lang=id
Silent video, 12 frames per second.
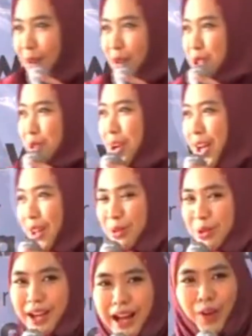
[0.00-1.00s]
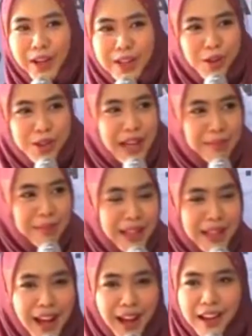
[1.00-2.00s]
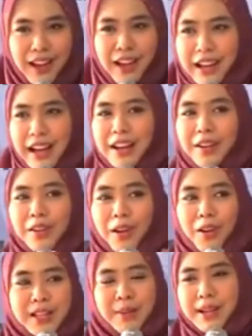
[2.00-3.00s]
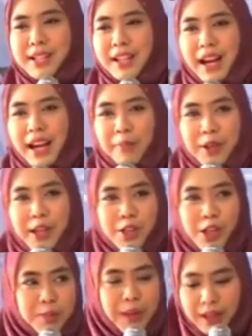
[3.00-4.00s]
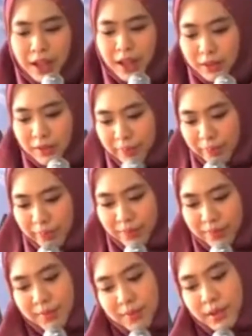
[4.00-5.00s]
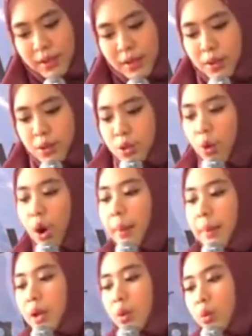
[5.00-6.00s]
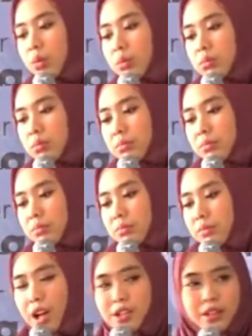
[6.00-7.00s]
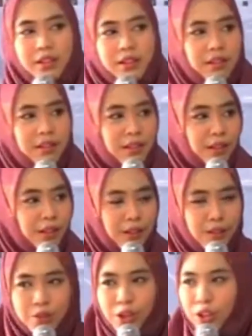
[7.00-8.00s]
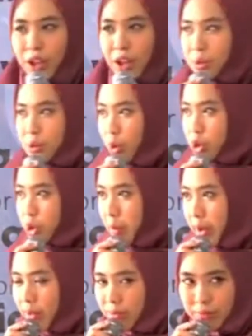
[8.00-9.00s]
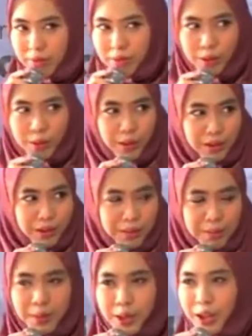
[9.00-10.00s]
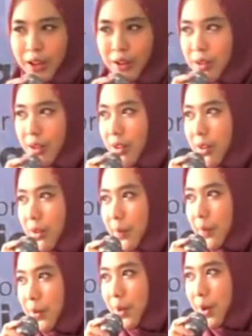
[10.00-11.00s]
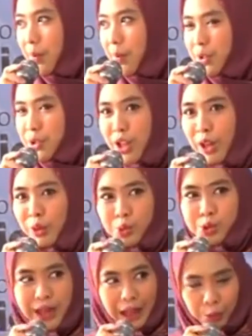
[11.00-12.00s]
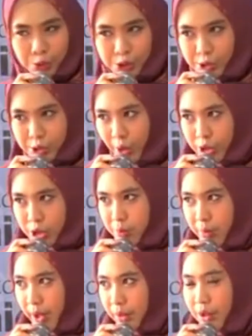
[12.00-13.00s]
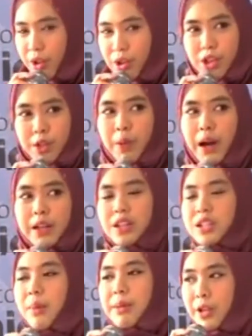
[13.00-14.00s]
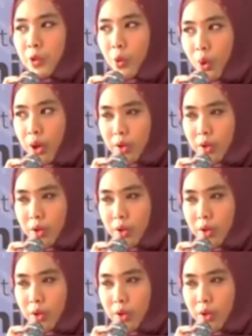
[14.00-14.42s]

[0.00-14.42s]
Bagus juga tuh nggak gaul di sosial media. Karena kalau zaman sekarang punya sosmed dikit suamiku kasih cerita di sosmed. Bikin apa status-status di sosmed, dibaca sama satu